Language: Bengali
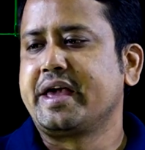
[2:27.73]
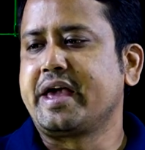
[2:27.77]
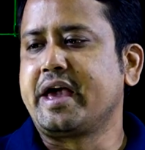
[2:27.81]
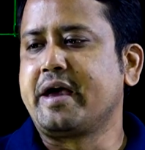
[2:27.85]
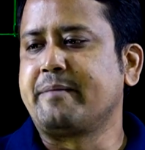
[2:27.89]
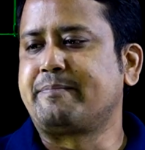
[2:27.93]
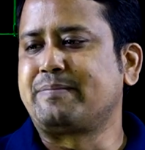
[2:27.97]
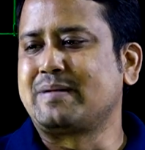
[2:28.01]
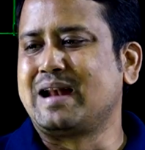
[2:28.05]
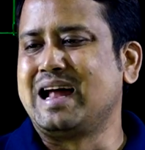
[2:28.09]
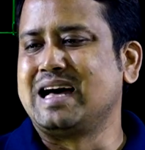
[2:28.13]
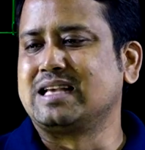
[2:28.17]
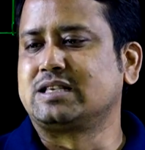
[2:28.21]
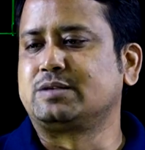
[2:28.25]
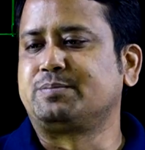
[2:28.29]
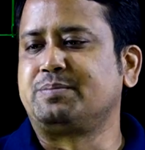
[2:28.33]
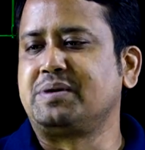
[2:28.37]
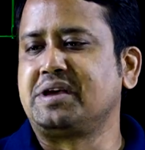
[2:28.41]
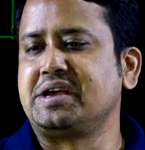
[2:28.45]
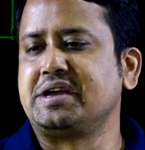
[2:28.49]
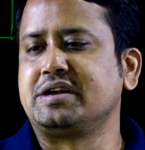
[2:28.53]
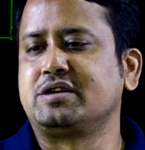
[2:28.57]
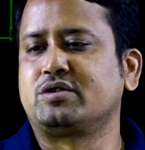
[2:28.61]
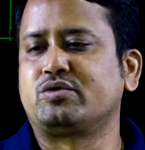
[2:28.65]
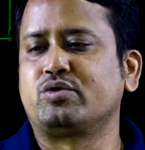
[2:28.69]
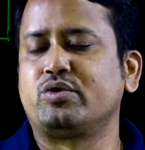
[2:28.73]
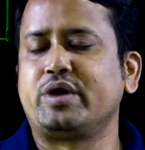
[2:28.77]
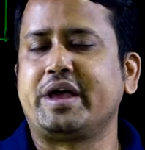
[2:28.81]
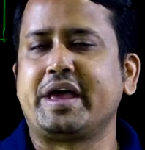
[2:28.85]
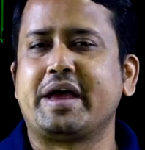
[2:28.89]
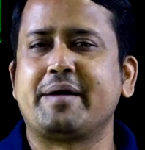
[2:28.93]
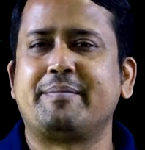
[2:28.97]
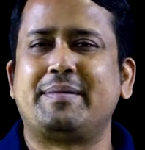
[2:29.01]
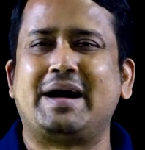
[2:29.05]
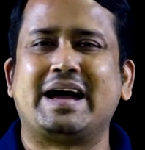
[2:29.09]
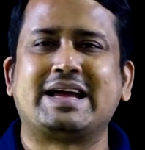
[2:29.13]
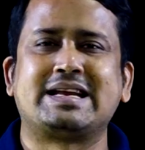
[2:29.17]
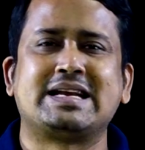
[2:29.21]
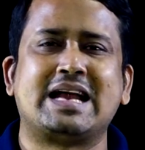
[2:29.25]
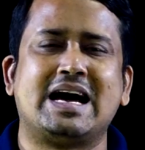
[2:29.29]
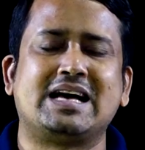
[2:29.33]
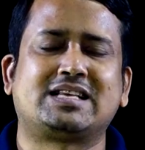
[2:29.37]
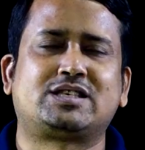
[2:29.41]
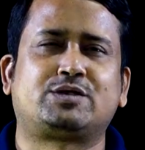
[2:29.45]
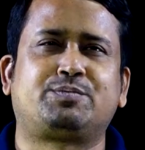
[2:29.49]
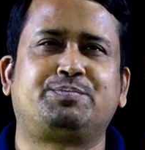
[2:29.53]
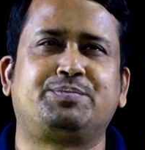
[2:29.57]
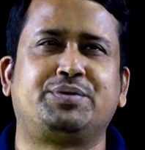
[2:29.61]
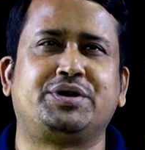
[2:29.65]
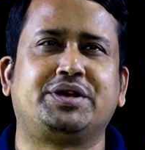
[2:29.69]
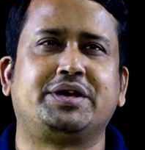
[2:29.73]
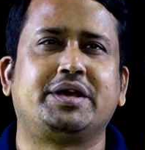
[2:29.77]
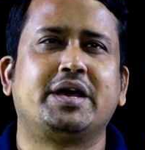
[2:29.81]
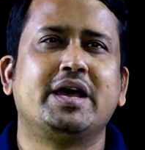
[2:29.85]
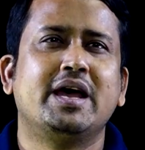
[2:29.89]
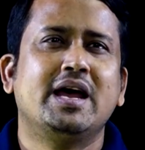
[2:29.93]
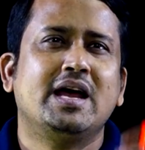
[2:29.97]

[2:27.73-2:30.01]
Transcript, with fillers: এ প্লাস বি ইন্টু এ মাইনাস বি